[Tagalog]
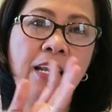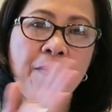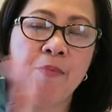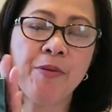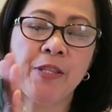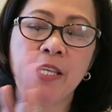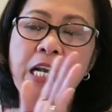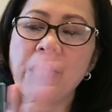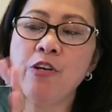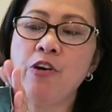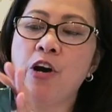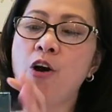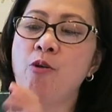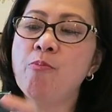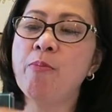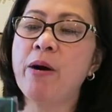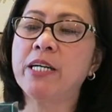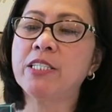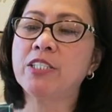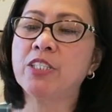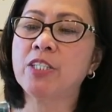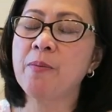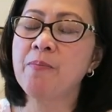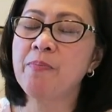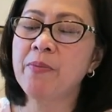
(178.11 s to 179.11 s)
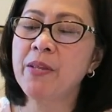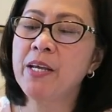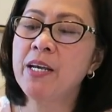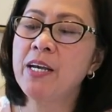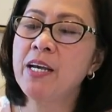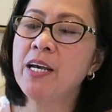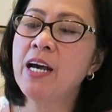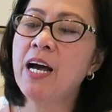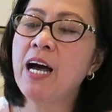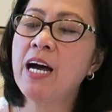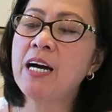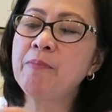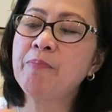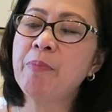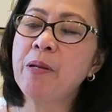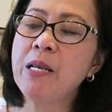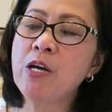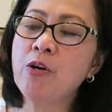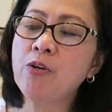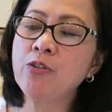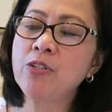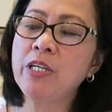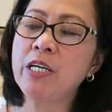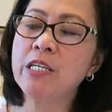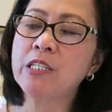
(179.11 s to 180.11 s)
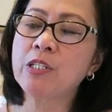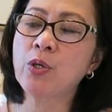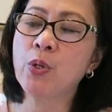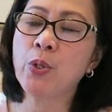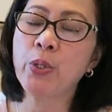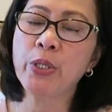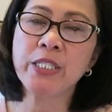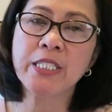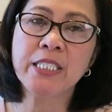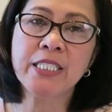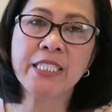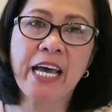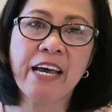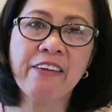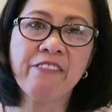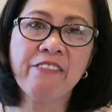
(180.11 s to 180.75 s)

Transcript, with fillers: let me tell you how much. Ang bili ko dito is